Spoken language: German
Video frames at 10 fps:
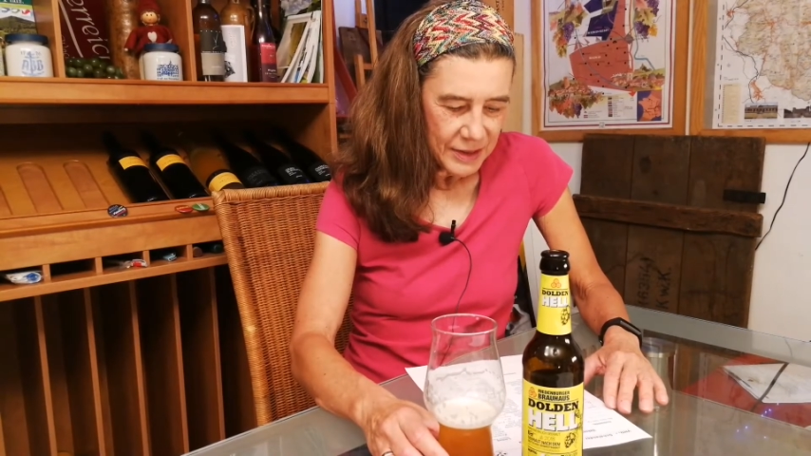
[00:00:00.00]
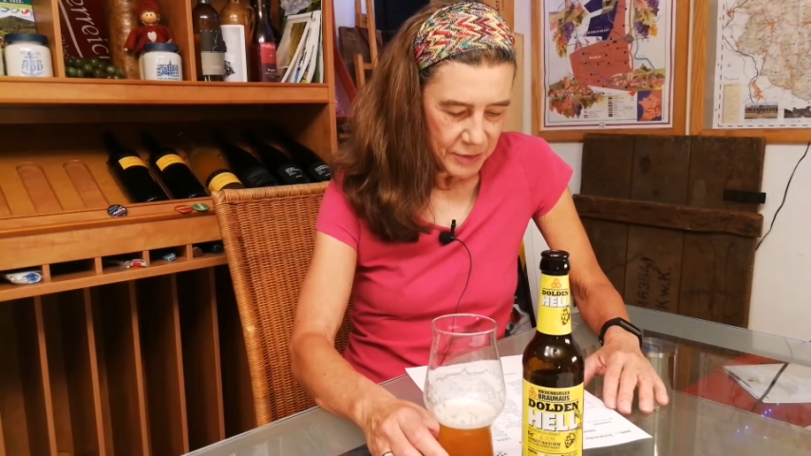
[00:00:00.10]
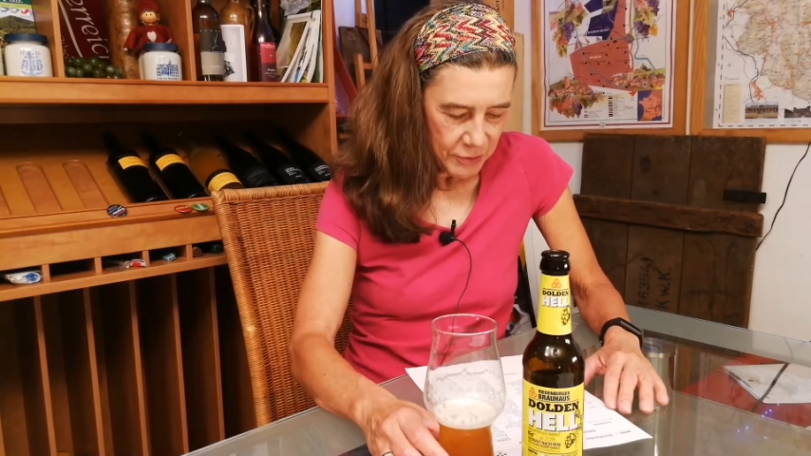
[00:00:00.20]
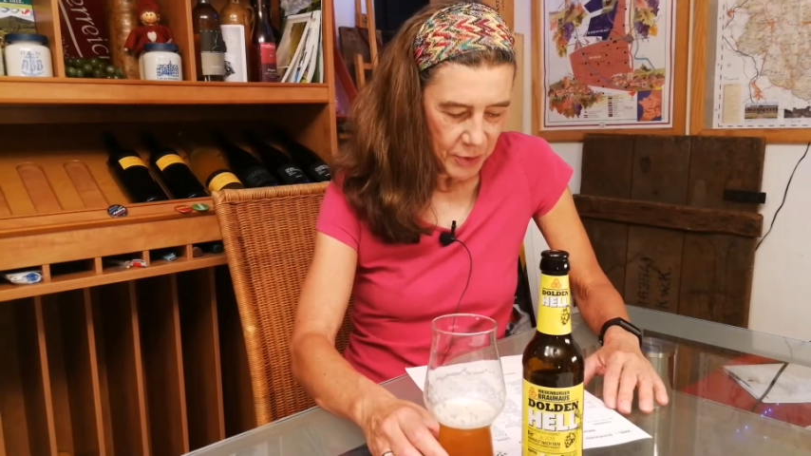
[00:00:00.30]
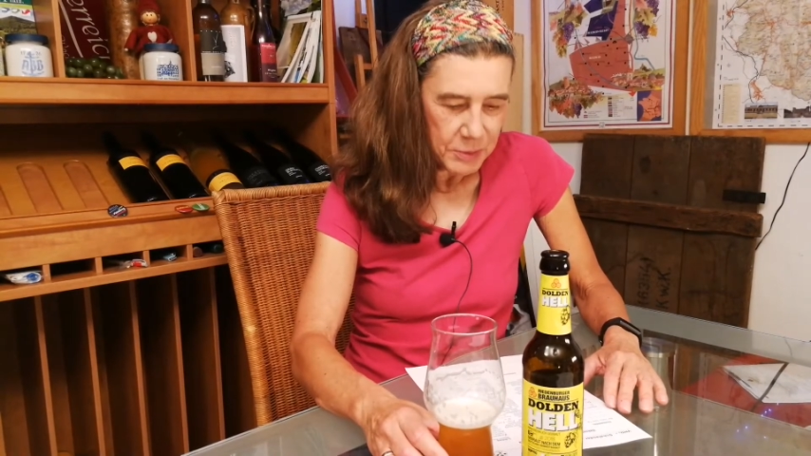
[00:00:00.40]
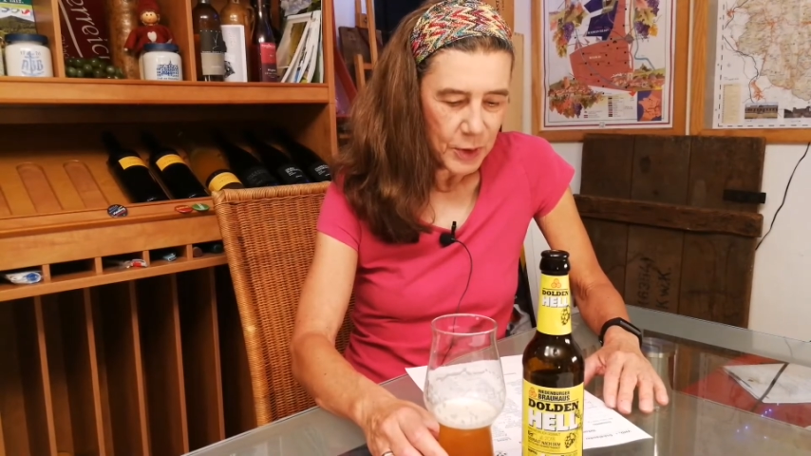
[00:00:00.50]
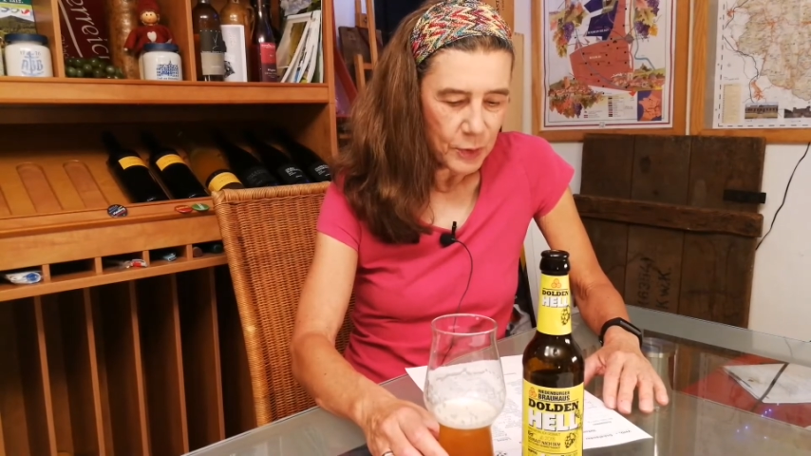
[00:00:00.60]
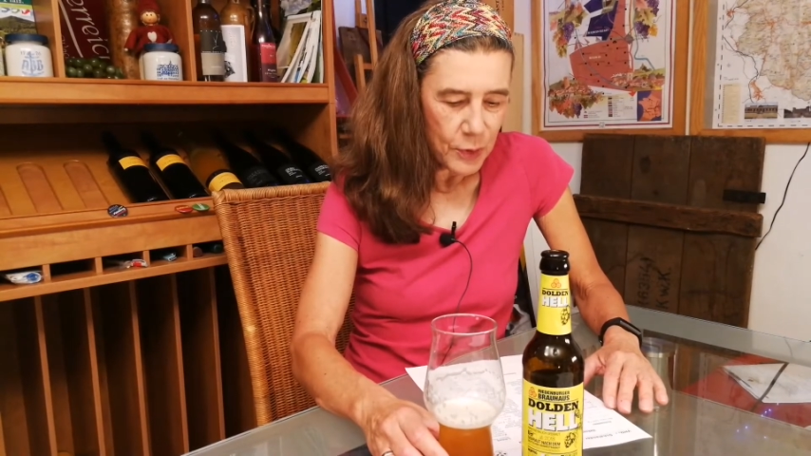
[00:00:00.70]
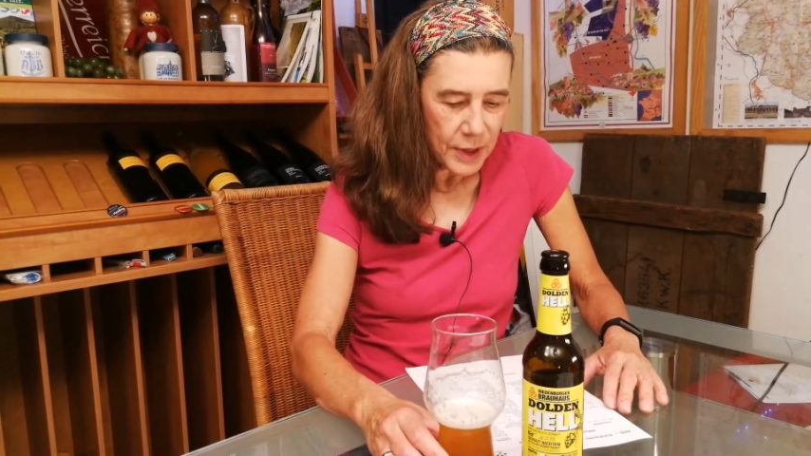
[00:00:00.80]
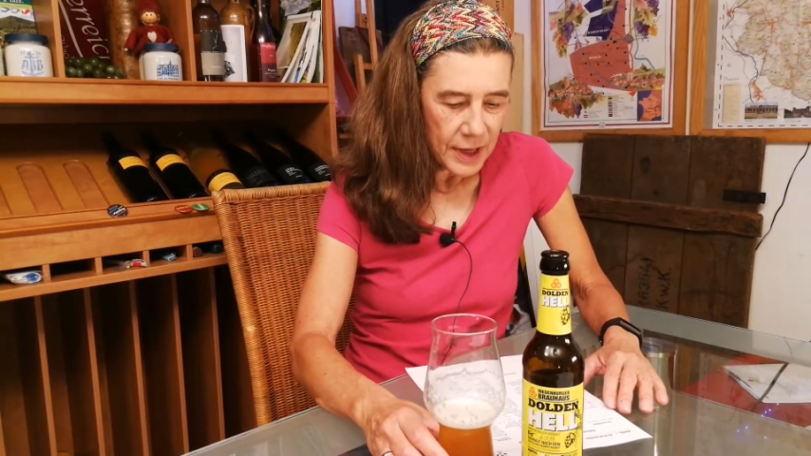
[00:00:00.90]
Vom
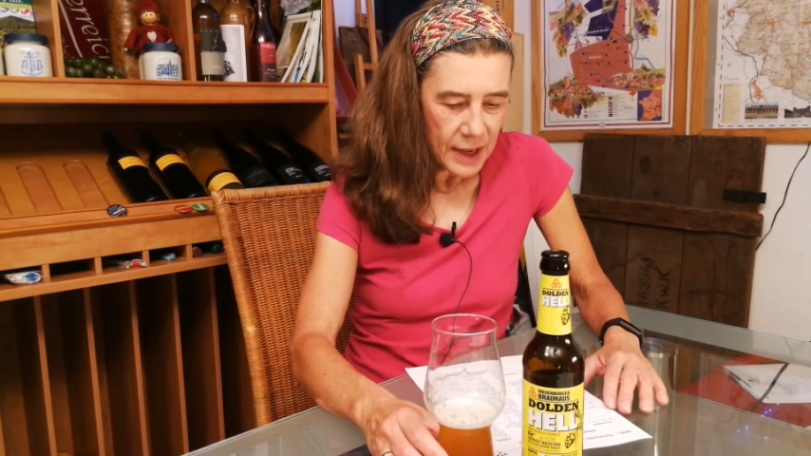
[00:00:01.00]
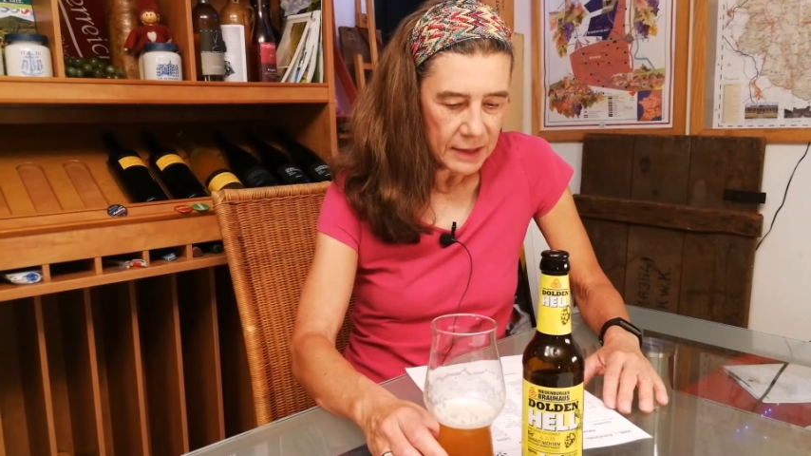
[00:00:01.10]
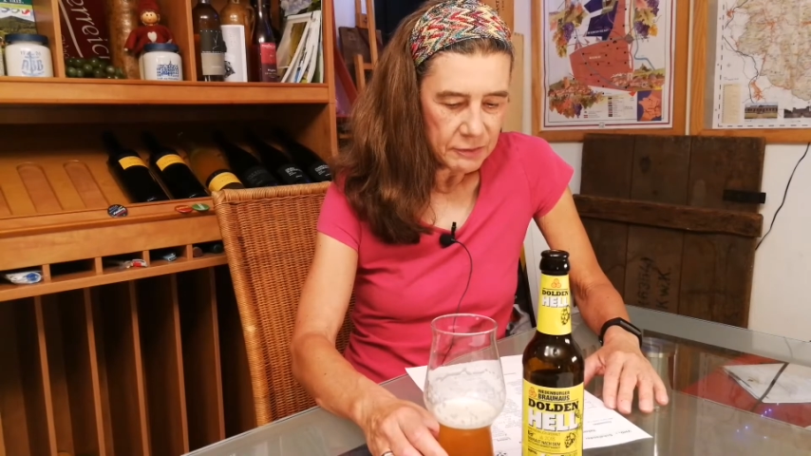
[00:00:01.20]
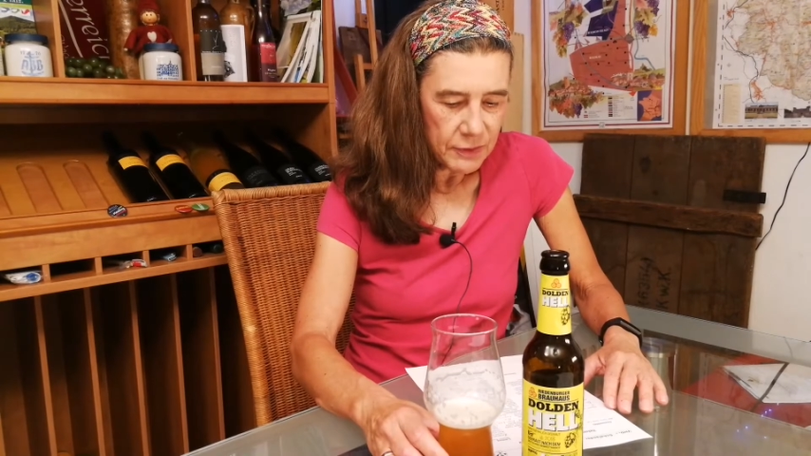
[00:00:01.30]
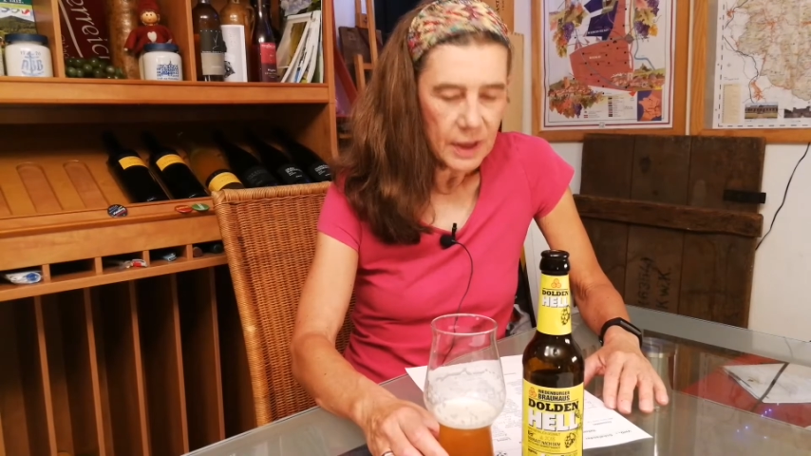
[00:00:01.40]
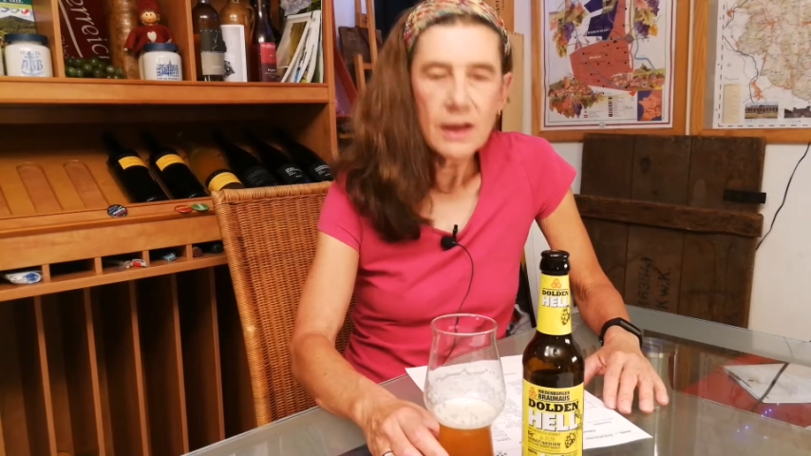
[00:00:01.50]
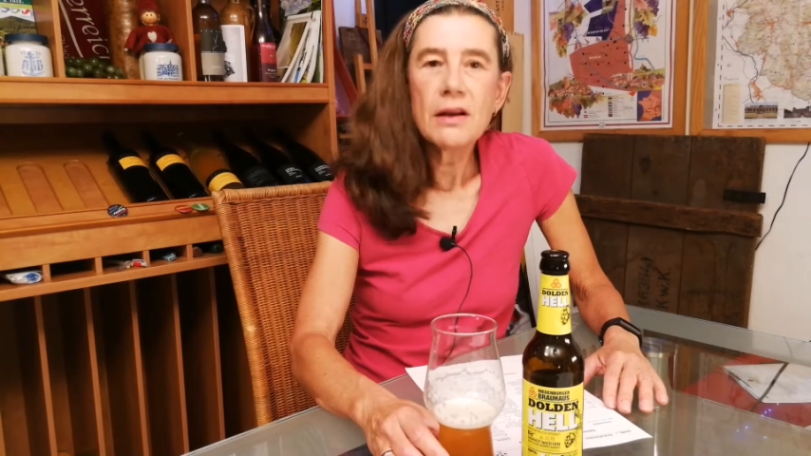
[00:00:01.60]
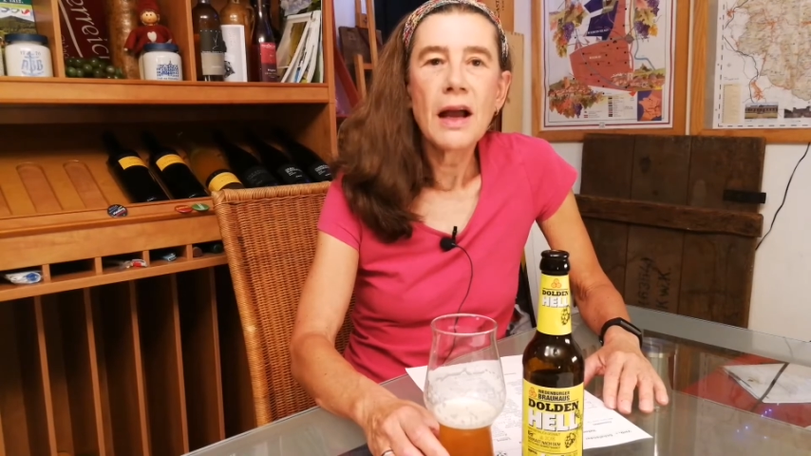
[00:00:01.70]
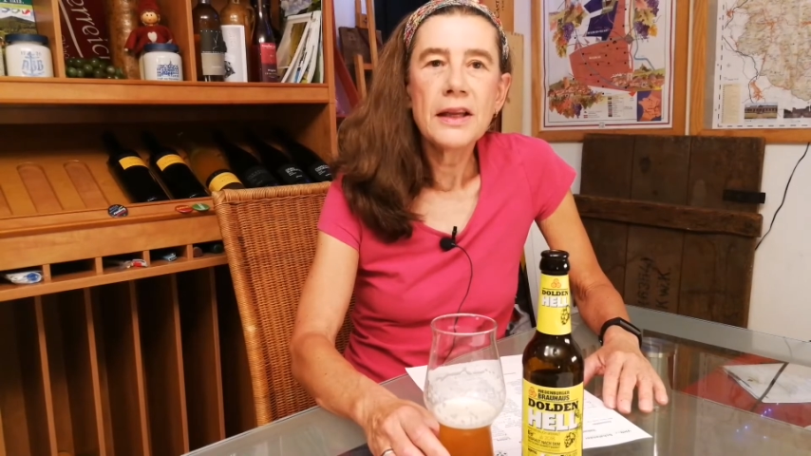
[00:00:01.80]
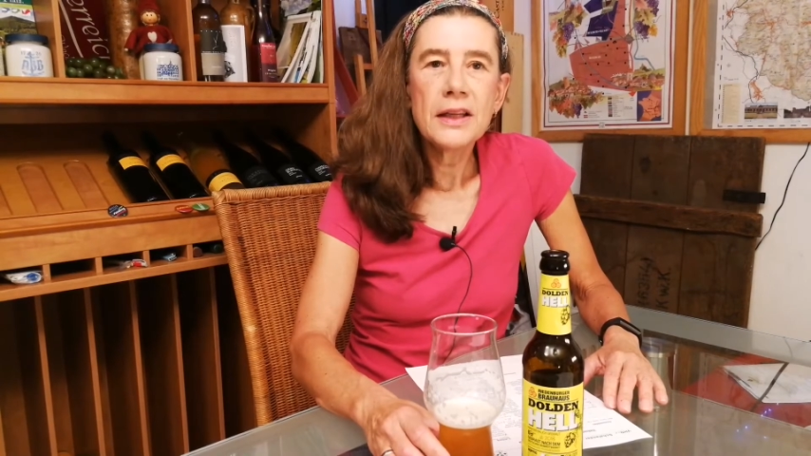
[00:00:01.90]
Geruch her hatten
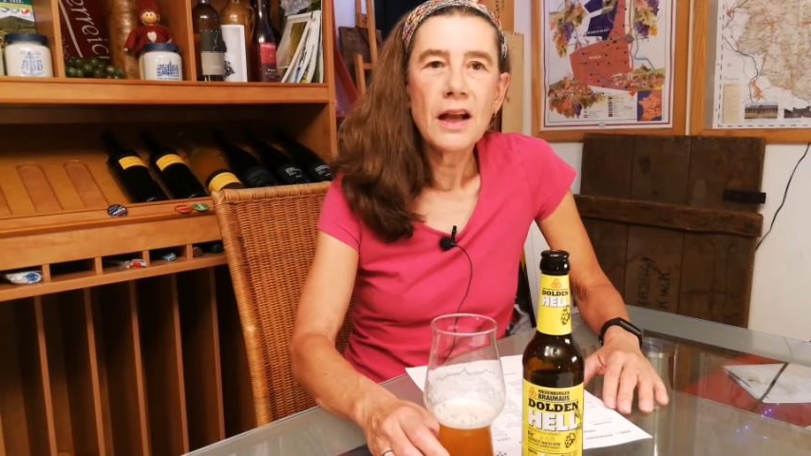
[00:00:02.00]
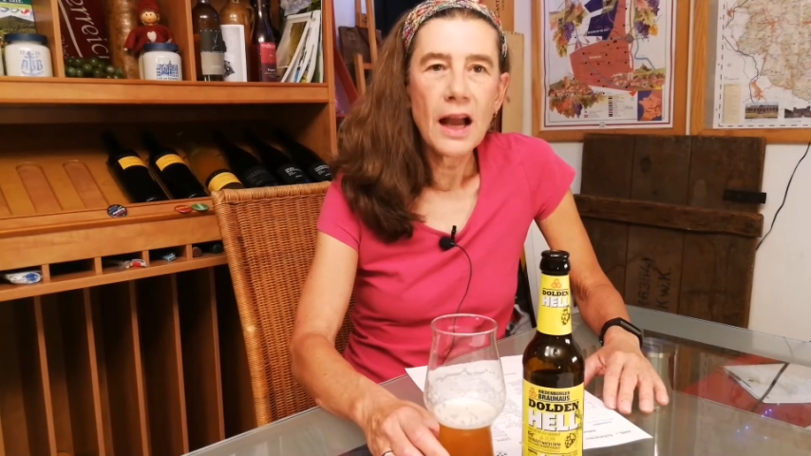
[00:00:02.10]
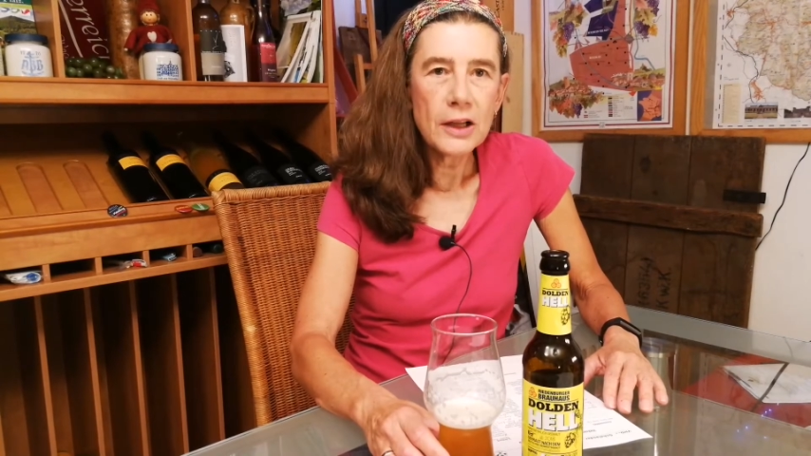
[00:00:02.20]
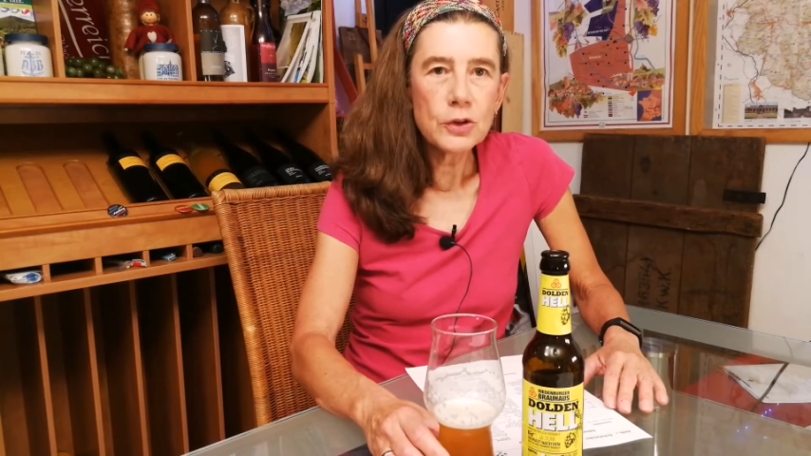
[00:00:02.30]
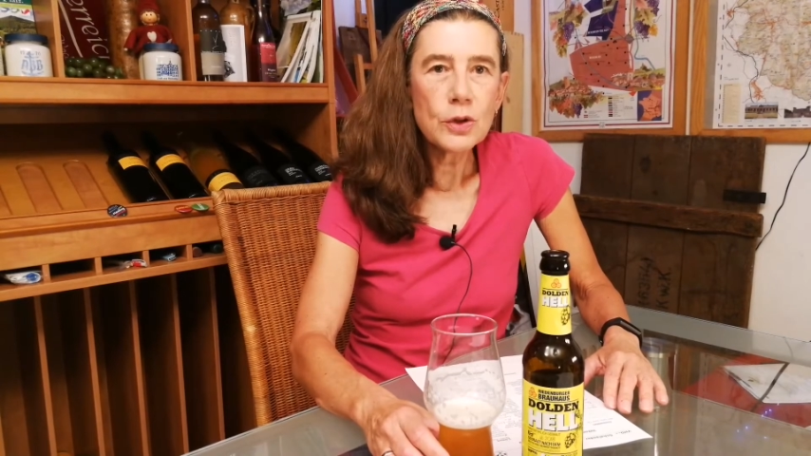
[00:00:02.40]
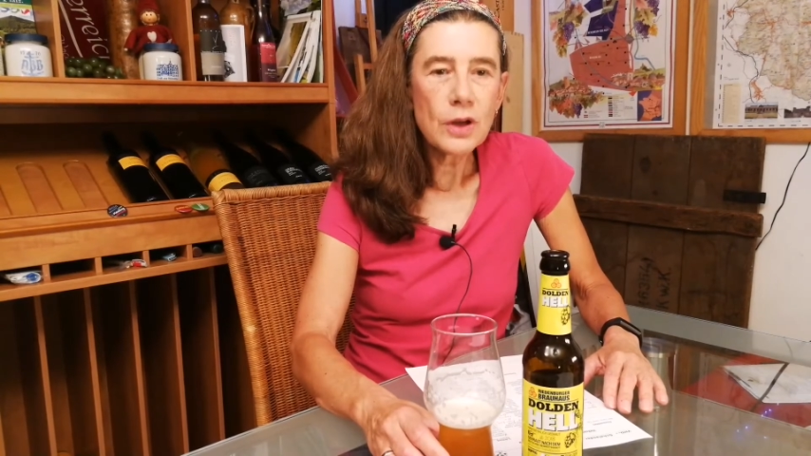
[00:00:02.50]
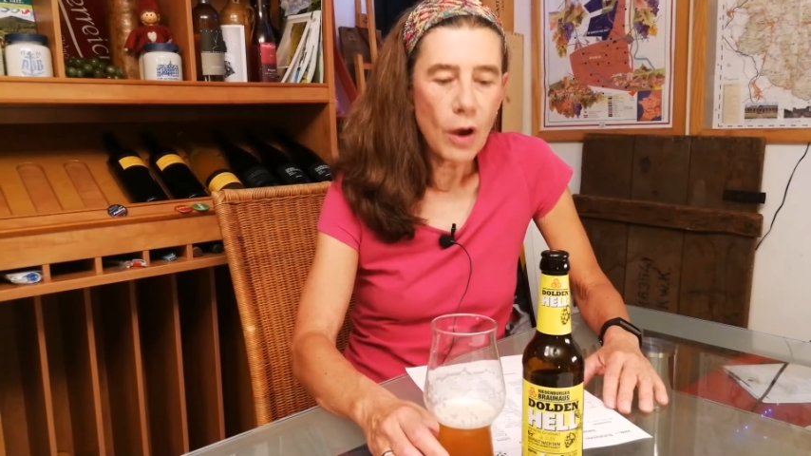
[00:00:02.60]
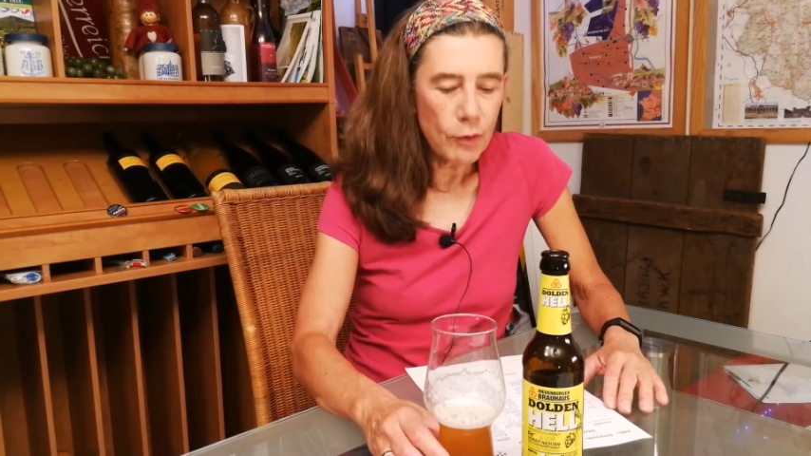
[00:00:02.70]
wir einige Eindrücke.